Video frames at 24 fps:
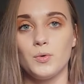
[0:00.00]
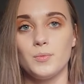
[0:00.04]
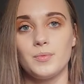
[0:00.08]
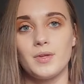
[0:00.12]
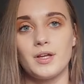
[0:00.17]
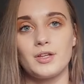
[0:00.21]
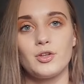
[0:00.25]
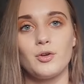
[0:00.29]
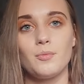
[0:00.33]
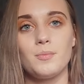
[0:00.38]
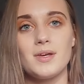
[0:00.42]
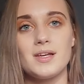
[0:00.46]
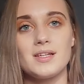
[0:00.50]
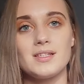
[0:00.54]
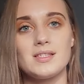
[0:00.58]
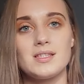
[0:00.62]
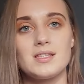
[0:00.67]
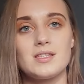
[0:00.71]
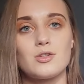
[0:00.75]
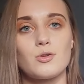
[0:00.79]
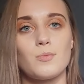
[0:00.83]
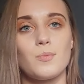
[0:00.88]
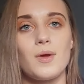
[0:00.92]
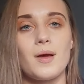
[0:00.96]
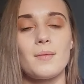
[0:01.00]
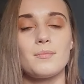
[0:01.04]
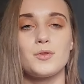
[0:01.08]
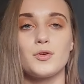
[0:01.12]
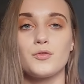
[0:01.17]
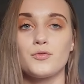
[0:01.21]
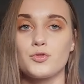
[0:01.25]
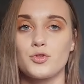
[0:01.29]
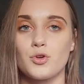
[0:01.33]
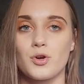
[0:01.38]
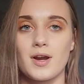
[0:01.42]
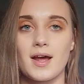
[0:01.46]
natomiast zrobiłam to
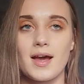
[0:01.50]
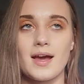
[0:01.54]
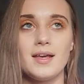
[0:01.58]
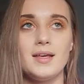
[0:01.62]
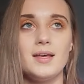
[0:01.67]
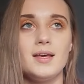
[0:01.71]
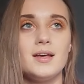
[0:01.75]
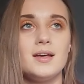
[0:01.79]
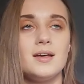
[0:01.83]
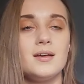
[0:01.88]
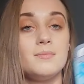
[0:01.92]
wczoraj